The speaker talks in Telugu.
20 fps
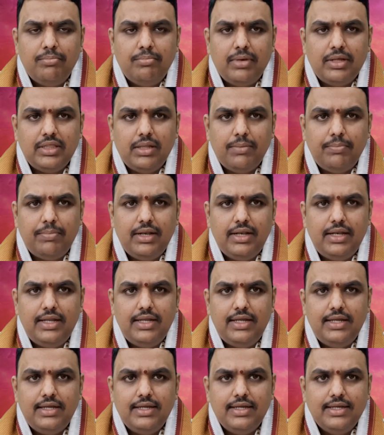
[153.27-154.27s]

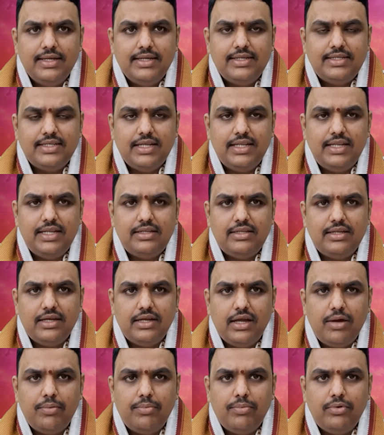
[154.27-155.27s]
మందపల్లి శని
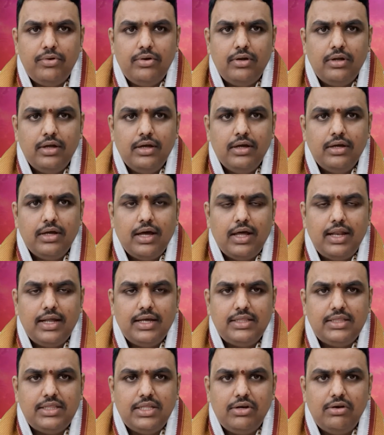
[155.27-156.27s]
సింగాపూర్
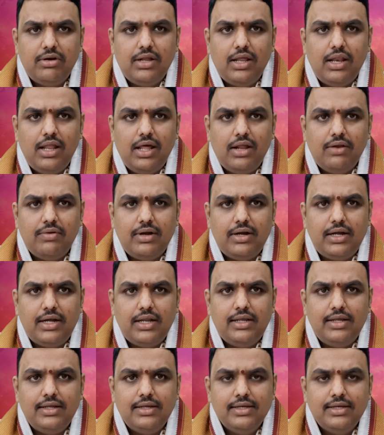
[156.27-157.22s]
అలాగే తిరునల్లార్ వంటి